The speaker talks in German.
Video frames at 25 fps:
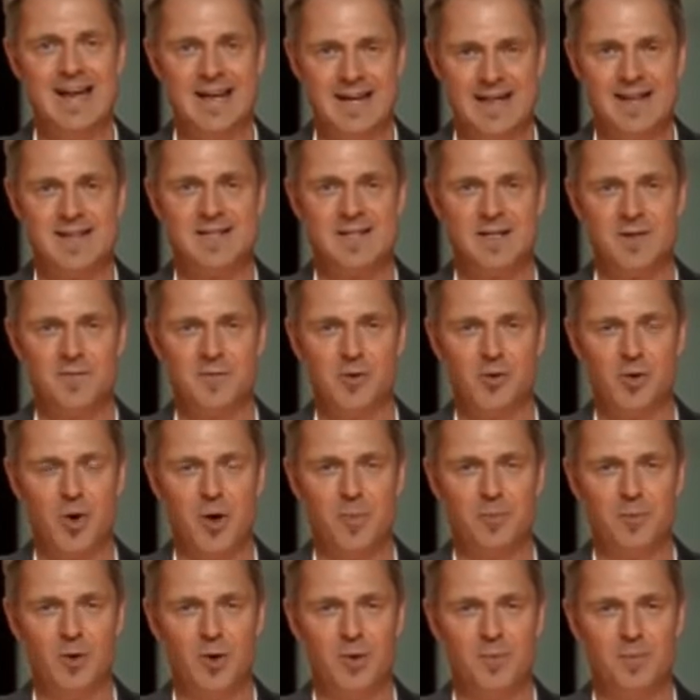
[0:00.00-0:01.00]
Herzlich
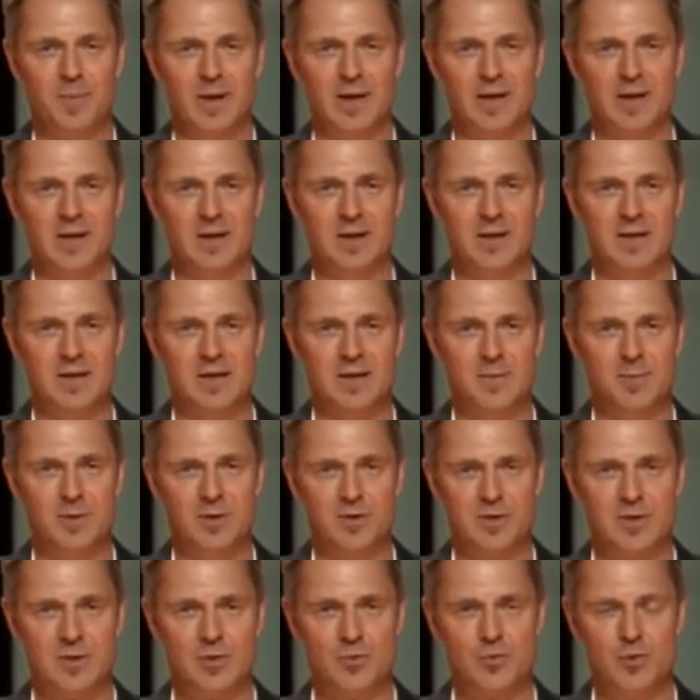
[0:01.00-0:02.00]
willkommen nochmal, liebe
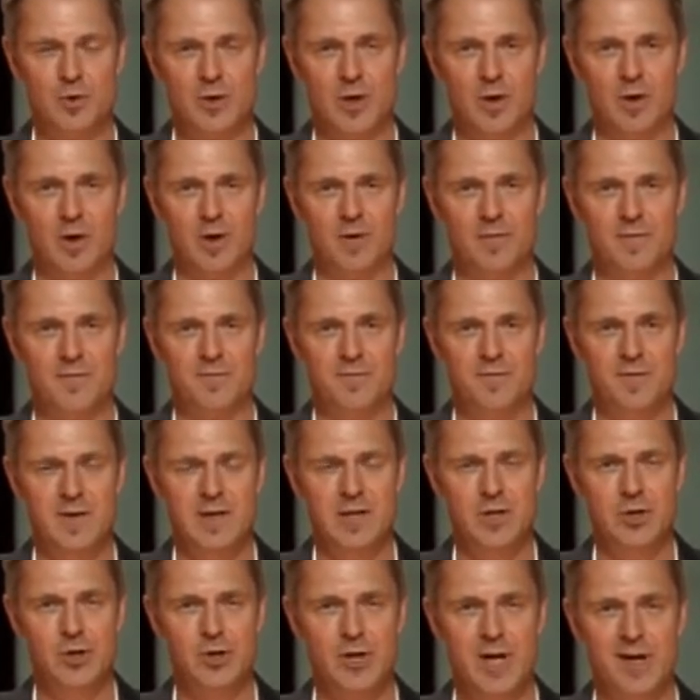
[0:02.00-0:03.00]
Zuschauer. Wie
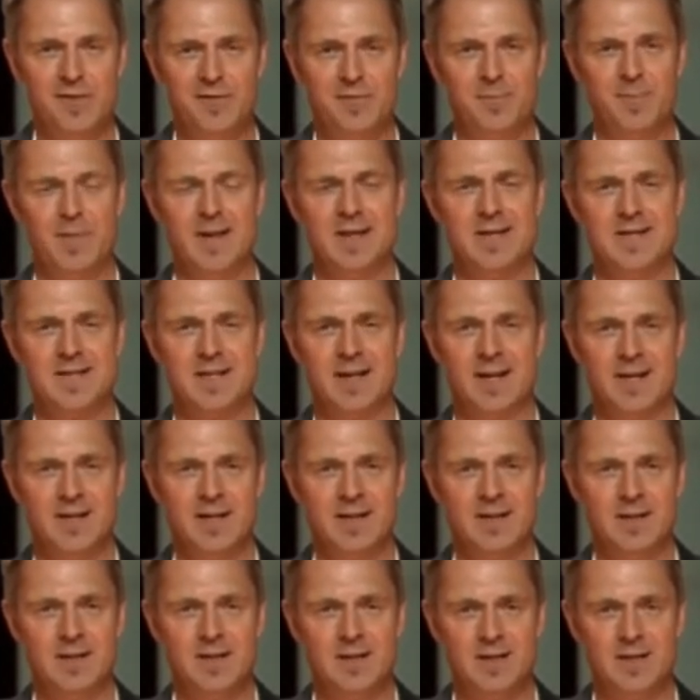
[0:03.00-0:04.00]
schafft man es
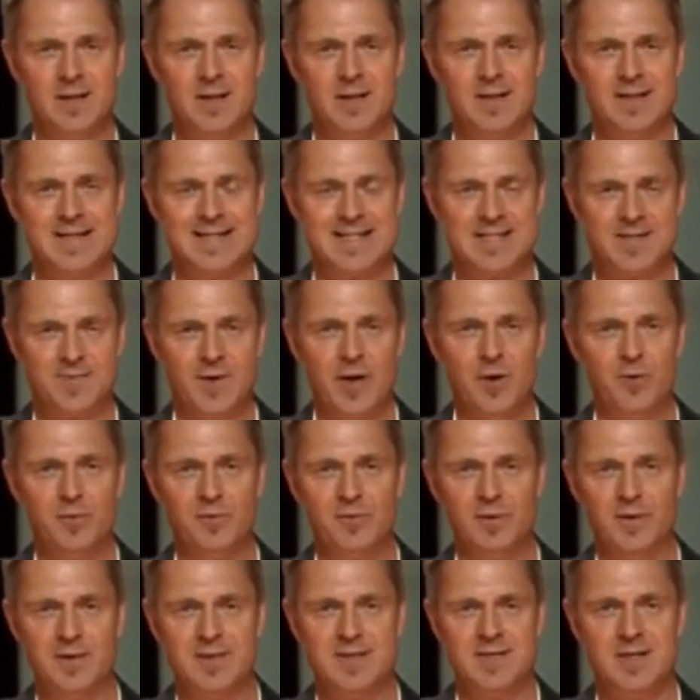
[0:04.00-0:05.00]
eigentlich, einen
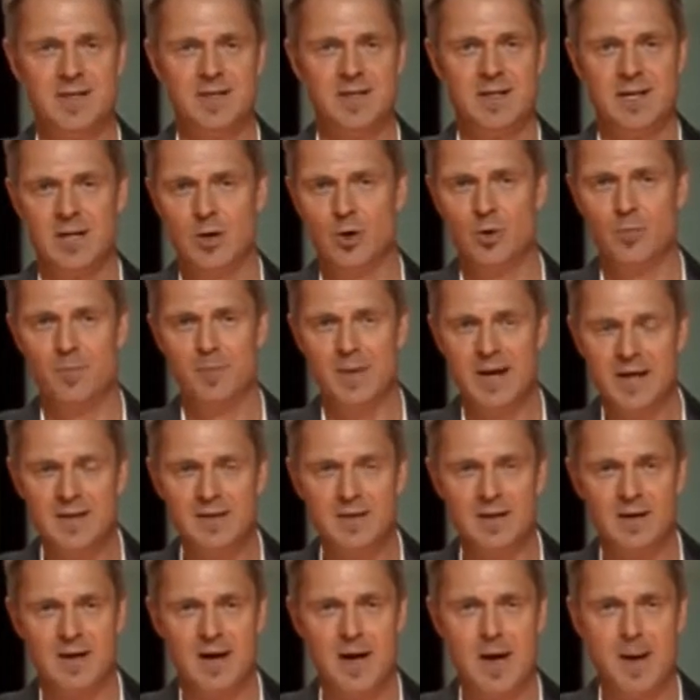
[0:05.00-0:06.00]
42
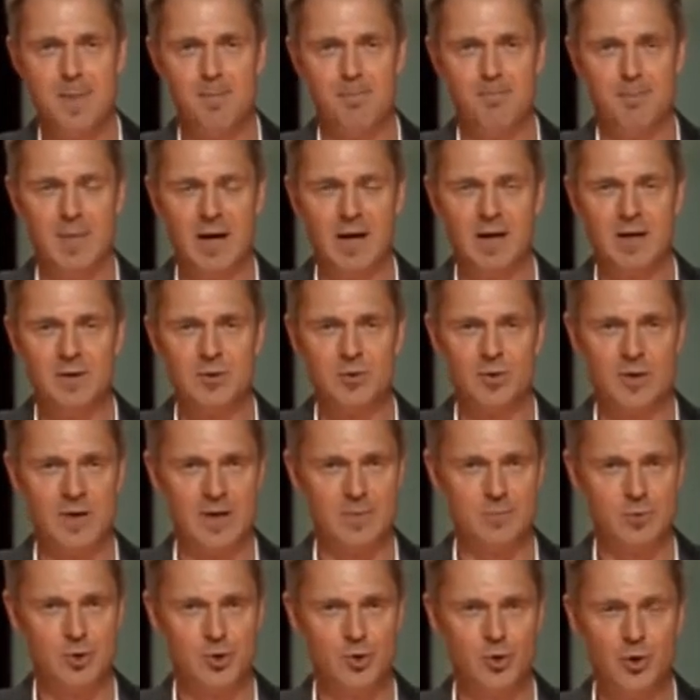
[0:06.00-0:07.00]
Kilometer Marathon
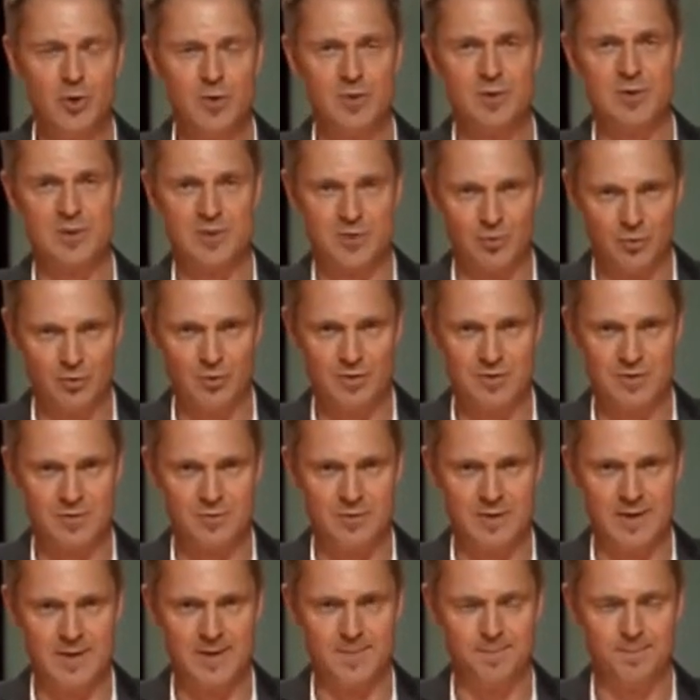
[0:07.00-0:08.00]
am Stück
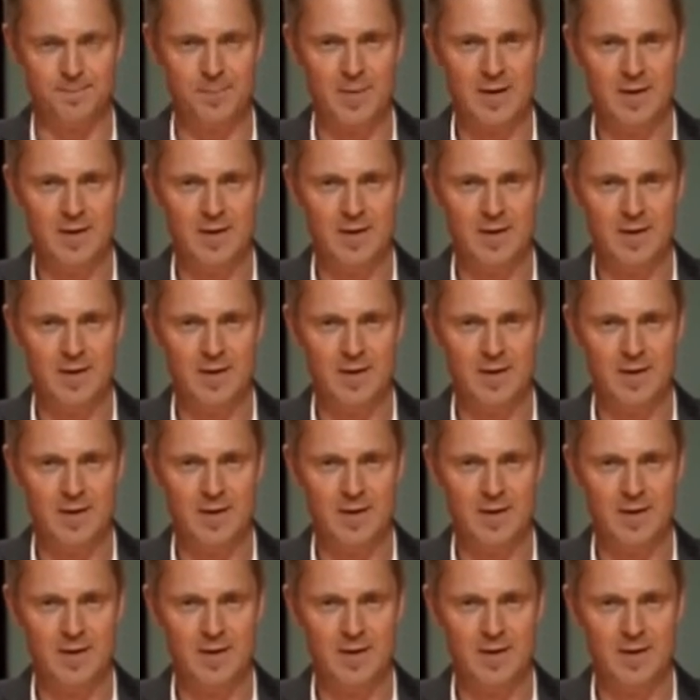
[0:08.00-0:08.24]
zurückzulegen?